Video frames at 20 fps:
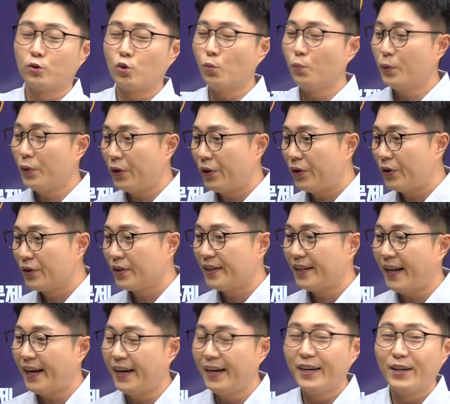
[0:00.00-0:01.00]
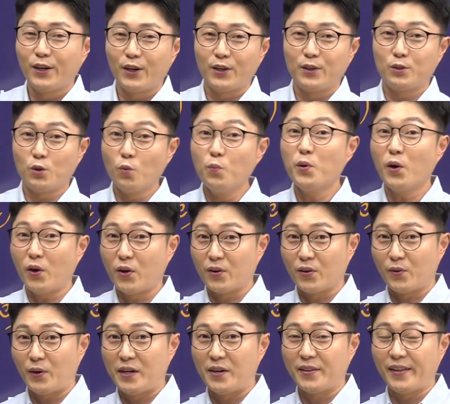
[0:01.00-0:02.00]
총평이나
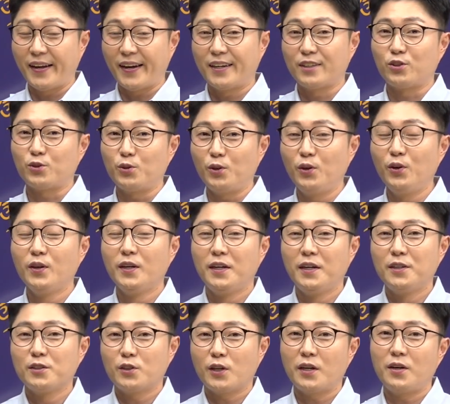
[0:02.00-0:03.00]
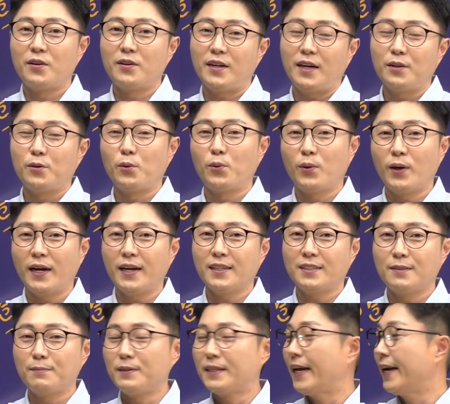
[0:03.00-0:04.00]
총평 관련돼 가지고 촬영을 하도록
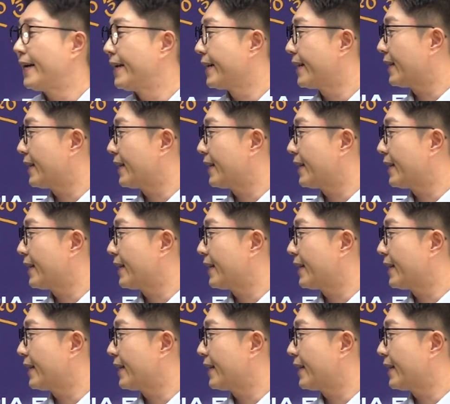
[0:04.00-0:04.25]
하겠습니다.